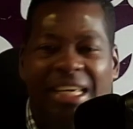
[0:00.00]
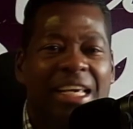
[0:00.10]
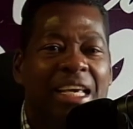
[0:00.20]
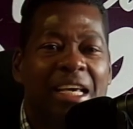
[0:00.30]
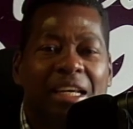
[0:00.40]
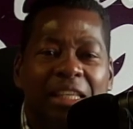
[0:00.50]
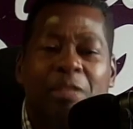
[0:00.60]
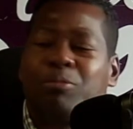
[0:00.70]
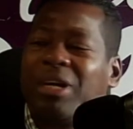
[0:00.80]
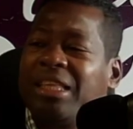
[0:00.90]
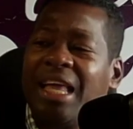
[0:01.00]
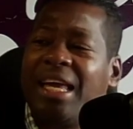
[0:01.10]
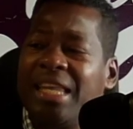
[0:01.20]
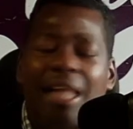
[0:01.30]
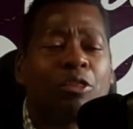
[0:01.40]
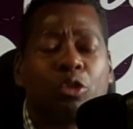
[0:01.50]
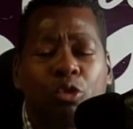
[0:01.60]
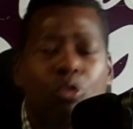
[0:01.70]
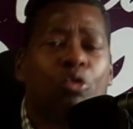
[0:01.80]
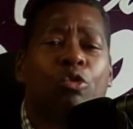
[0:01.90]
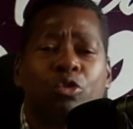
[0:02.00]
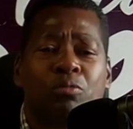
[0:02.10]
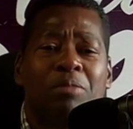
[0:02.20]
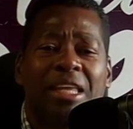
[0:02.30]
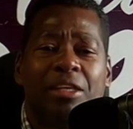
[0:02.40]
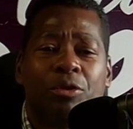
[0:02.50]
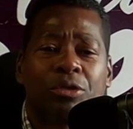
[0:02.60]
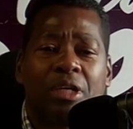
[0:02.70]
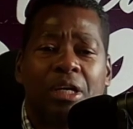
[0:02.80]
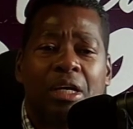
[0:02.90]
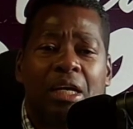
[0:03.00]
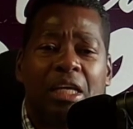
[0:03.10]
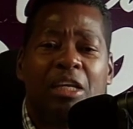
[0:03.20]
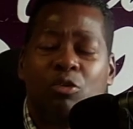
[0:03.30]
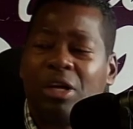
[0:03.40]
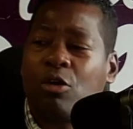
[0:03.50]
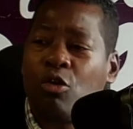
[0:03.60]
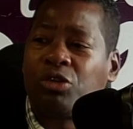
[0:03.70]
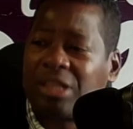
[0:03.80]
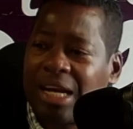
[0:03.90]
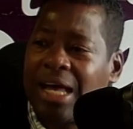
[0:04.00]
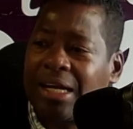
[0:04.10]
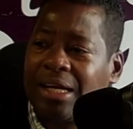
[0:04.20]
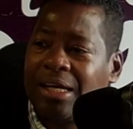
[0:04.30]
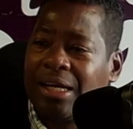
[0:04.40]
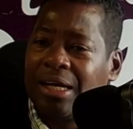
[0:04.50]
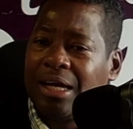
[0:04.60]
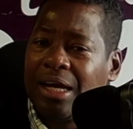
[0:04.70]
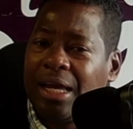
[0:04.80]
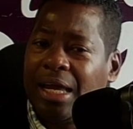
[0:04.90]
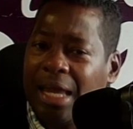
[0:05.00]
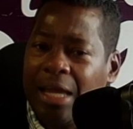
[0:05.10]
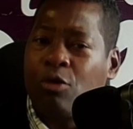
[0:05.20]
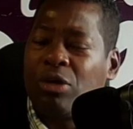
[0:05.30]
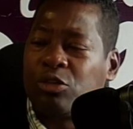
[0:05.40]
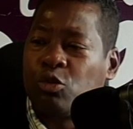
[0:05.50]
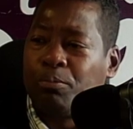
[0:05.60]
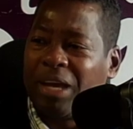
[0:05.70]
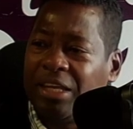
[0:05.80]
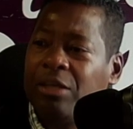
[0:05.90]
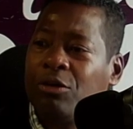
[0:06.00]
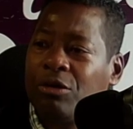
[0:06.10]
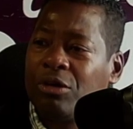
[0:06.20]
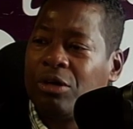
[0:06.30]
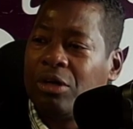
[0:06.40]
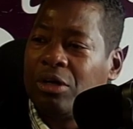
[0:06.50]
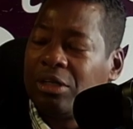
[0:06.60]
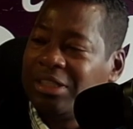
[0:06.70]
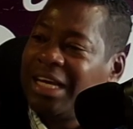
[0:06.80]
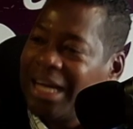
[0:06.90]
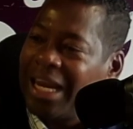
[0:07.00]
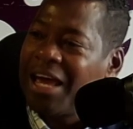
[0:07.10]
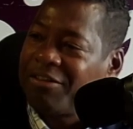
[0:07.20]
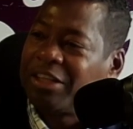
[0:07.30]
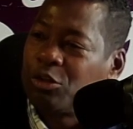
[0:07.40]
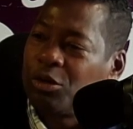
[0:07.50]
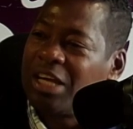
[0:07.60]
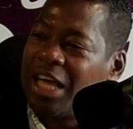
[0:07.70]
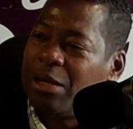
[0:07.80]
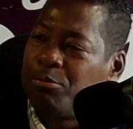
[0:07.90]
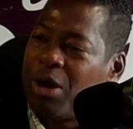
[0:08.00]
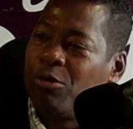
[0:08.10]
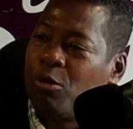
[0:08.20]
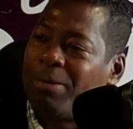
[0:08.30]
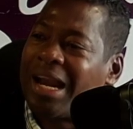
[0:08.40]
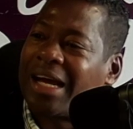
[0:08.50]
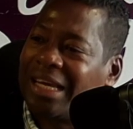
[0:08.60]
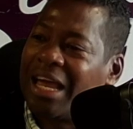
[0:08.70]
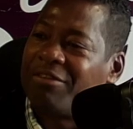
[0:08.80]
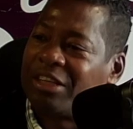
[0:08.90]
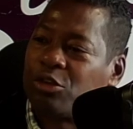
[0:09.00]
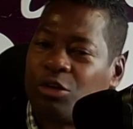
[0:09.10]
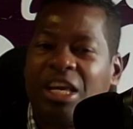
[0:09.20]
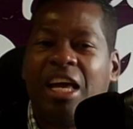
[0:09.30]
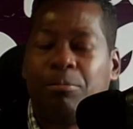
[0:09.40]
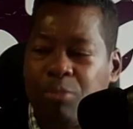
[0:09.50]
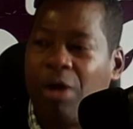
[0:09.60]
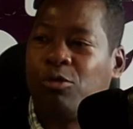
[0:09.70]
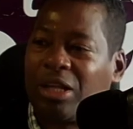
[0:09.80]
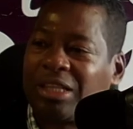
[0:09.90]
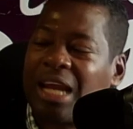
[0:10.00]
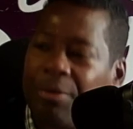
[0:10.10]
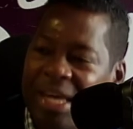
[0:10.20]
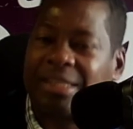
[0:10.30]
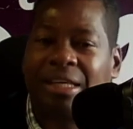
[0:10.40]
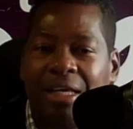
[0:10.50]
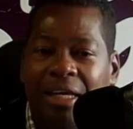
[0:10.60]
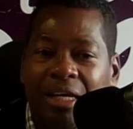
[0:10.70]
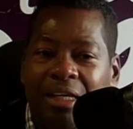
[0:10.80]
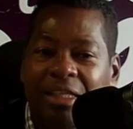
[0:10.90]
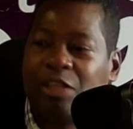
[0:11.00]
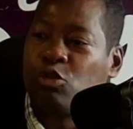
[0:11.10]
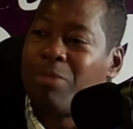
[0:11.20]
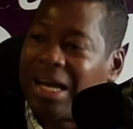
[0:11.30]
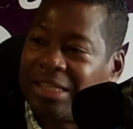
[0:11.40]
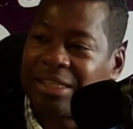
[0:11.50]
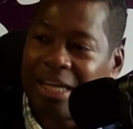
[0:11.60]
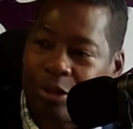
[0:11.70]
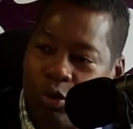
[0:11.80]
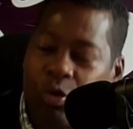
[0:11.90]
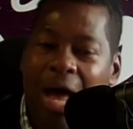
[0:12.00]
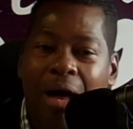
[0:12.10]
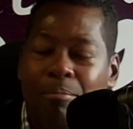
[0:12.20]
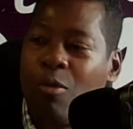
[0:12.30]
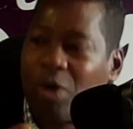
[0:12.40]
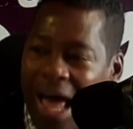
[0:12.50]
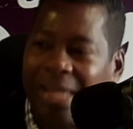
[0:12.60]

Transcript: después de ir a todos los medios y no encontrar eh, eco en su pedido, llega a la Defensoría del Pueblo para que la Defensoría del Pueblo a través de su magistratura moral